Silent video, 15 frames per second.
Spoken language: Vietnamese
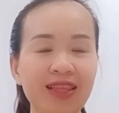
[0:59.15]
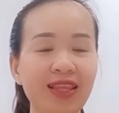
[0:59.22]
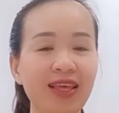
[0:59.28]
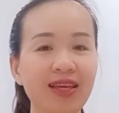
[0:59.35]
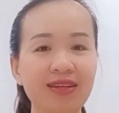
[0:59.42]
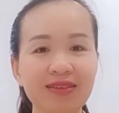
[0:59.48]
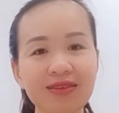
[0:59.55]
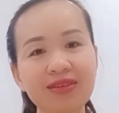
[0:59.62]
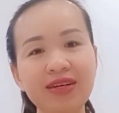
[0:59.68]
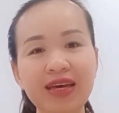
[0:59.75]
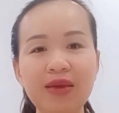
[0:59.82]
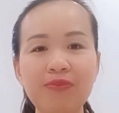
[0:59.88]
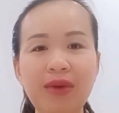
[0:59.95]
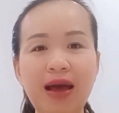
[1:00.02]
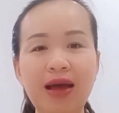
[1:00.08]
thì trước
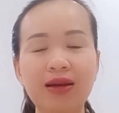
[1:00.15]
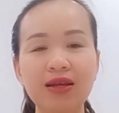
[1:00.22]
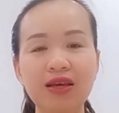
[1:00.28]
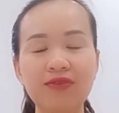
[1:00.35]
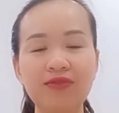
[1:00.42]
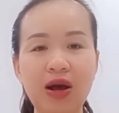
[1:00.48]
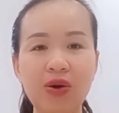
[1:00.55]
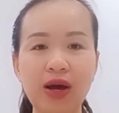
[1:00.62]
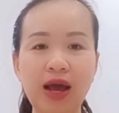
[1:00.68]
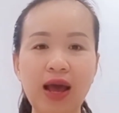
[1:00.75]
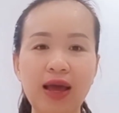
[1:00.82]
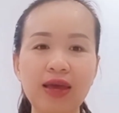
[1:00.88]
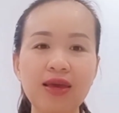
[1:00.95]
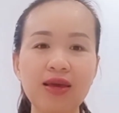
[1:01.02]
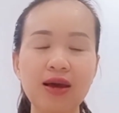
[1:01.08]
khi mà đi vào
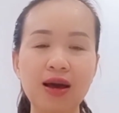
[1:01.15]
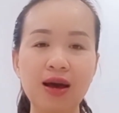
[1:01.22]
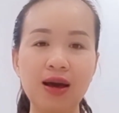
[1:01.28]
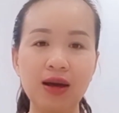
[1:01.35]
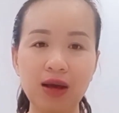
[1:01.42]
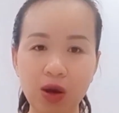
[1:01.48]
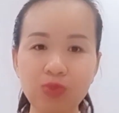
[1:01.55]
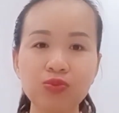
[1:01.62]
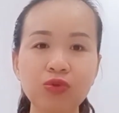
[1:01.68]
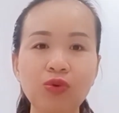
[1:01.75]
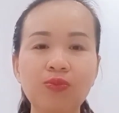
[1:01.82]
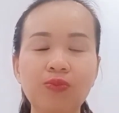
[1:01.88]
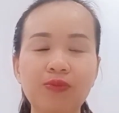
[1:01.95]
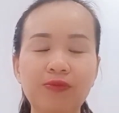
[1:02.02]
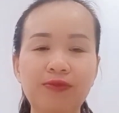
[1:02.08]
cái công
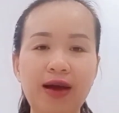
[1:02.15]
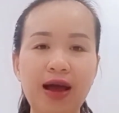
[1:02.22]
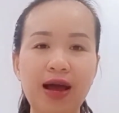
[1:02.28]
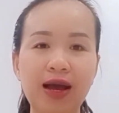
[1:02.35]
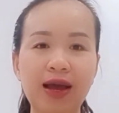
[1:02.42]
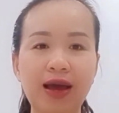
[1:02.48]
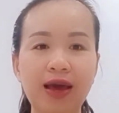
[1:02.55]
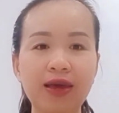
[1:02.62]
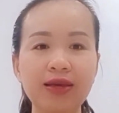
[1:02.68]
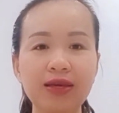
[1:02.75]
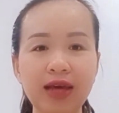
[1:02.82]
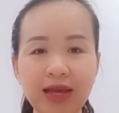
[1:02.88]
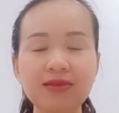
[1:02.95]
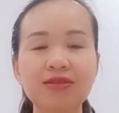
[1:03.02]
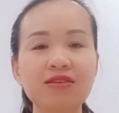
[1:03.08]
dụng và cái
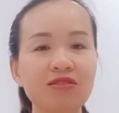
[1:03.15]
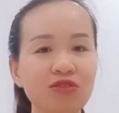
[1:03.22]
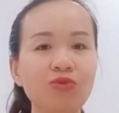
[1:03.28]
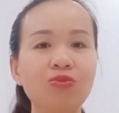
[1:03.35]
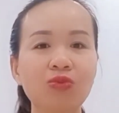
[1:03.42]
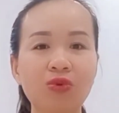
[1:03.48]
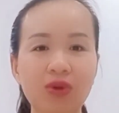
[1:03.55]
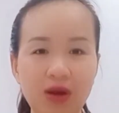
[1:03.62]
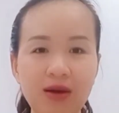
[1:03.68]
cách sử dụng của